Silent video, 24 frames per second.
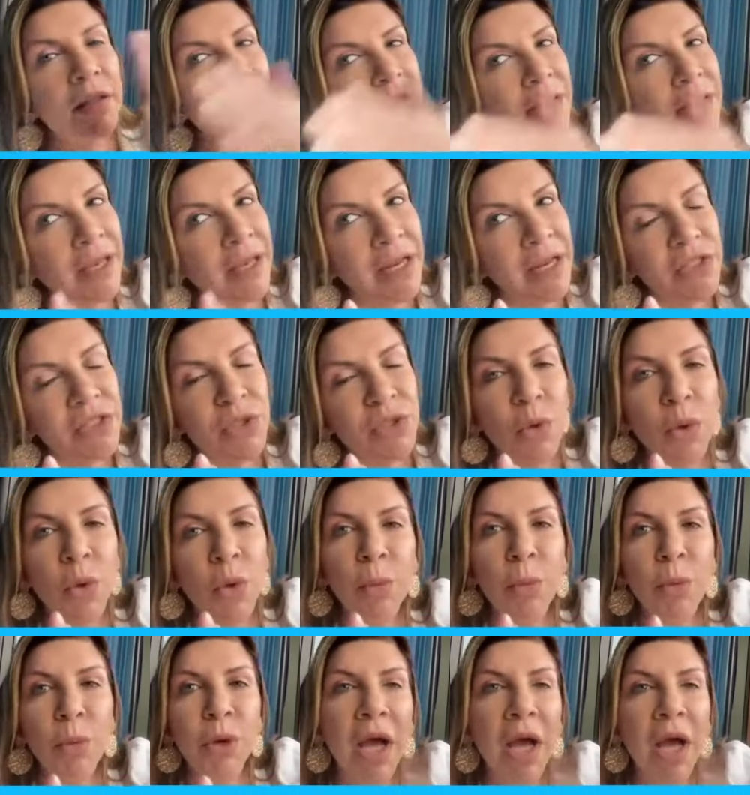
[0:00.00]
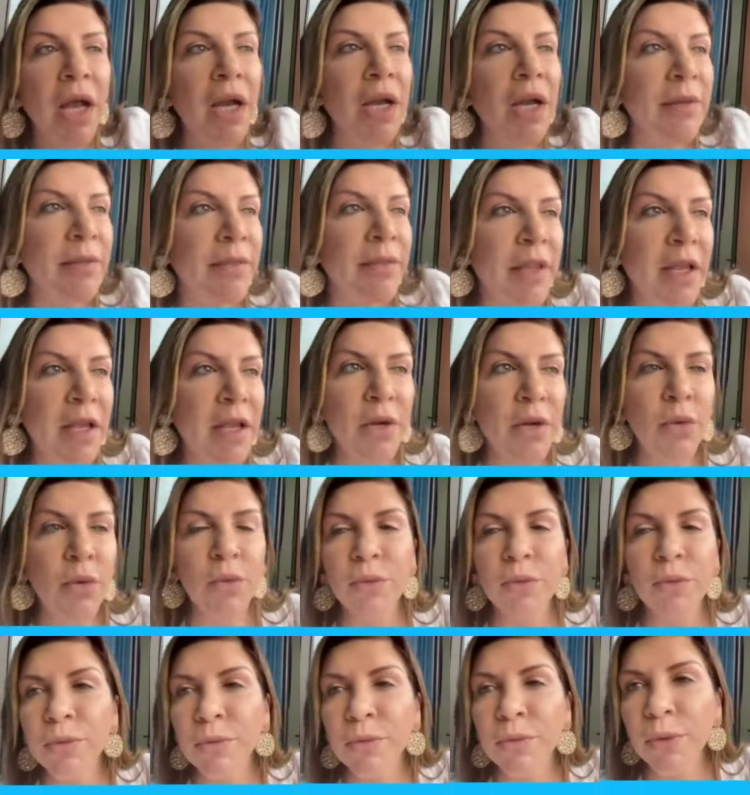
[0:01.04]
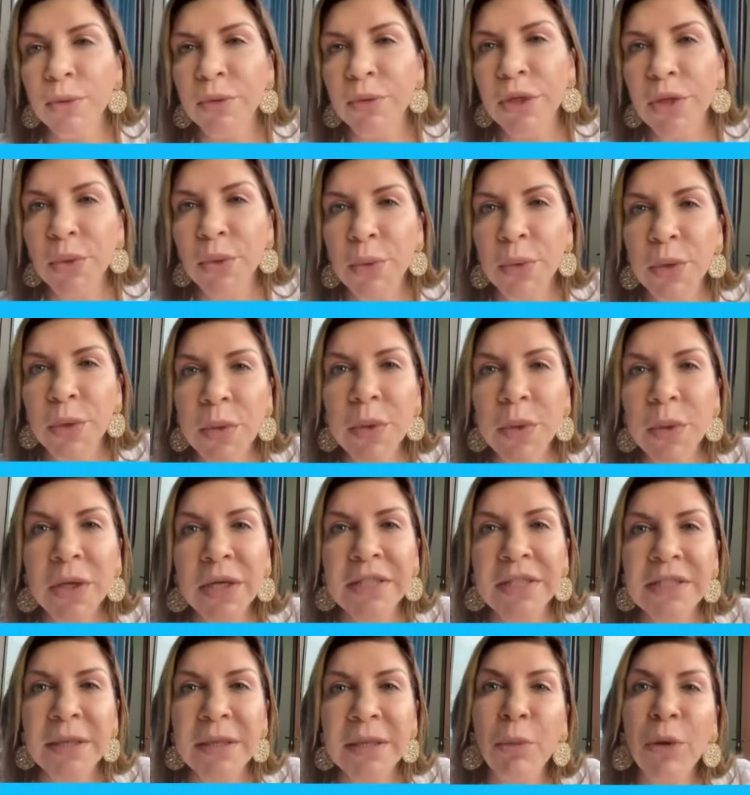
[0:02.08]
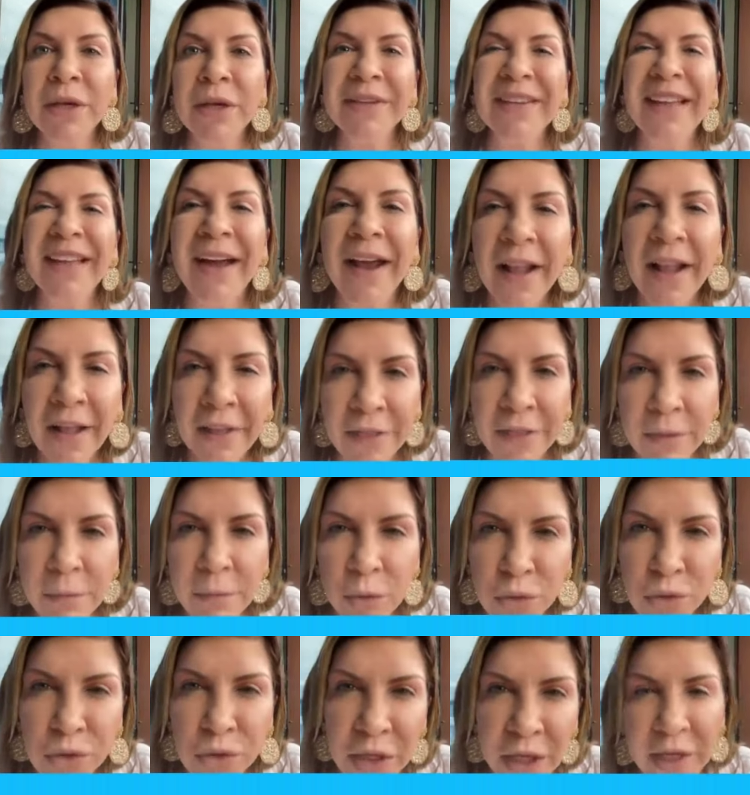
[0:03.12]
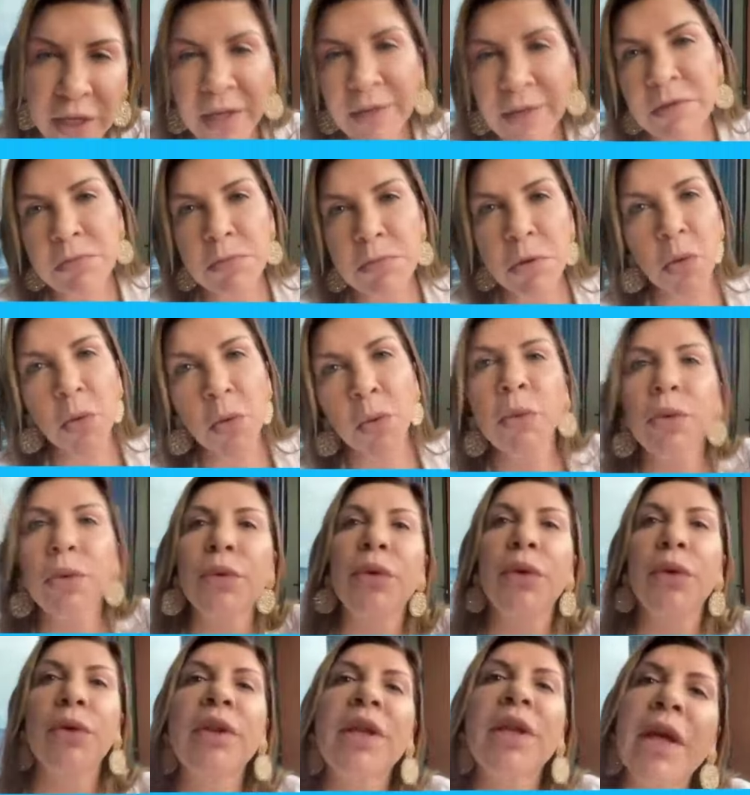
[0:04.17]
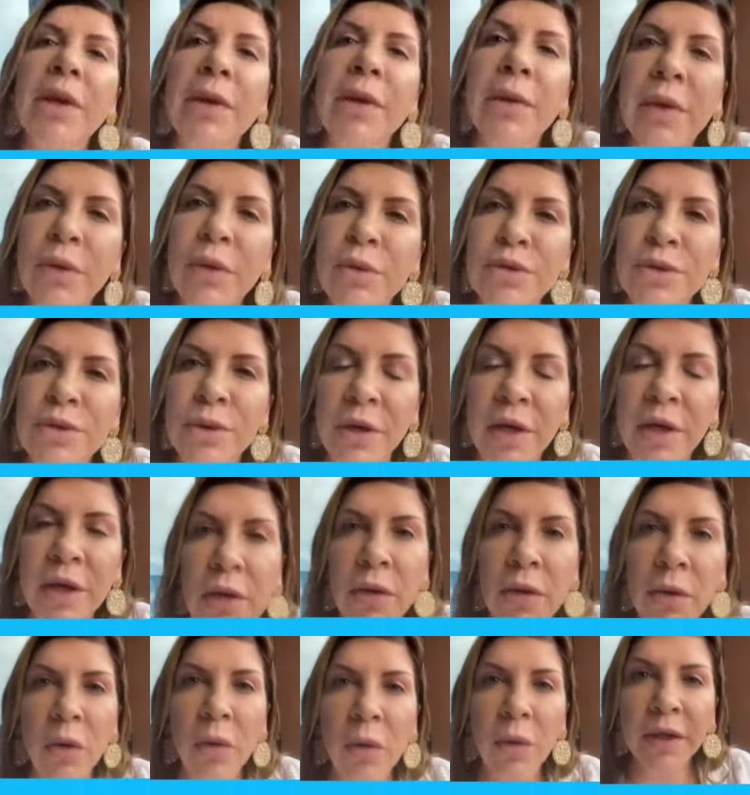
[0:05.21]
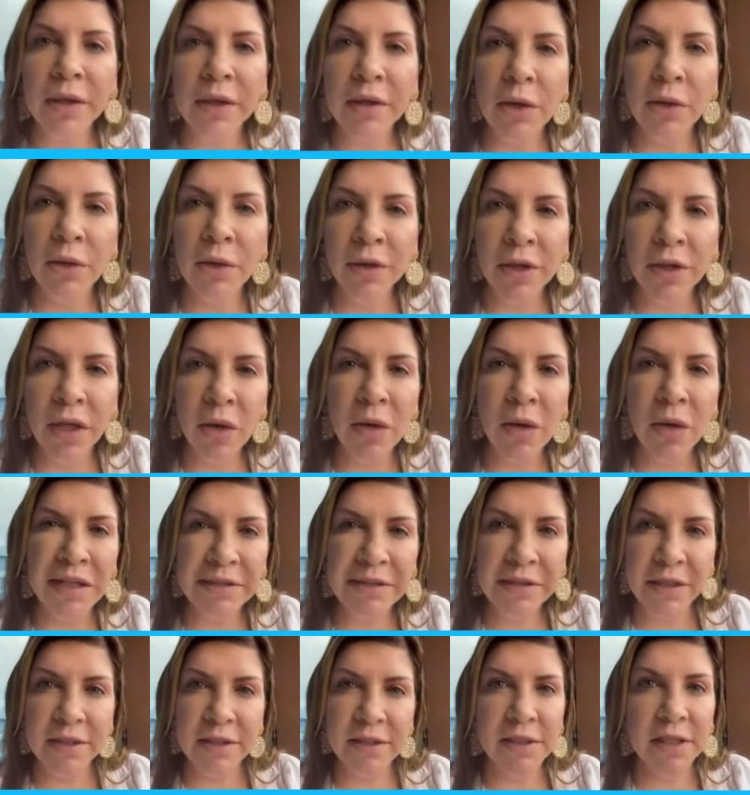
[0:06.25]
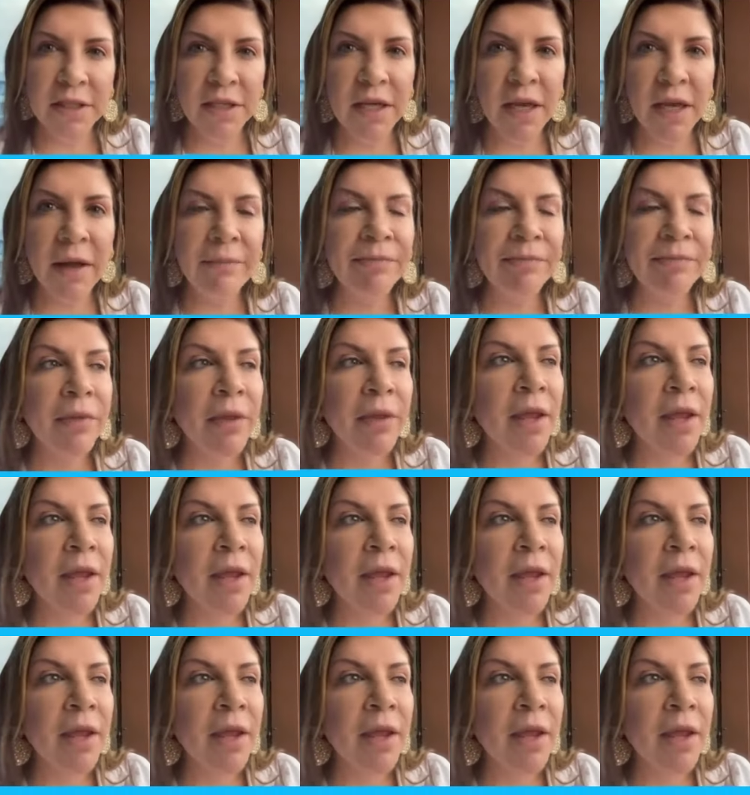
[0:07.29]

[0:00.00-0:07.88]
de la acción comunal del conjunto donde yo vivo, que es en Puerta Grande, Mosquera, el mismo conjunto donde vive nuestro querido gobernador Nicolás García.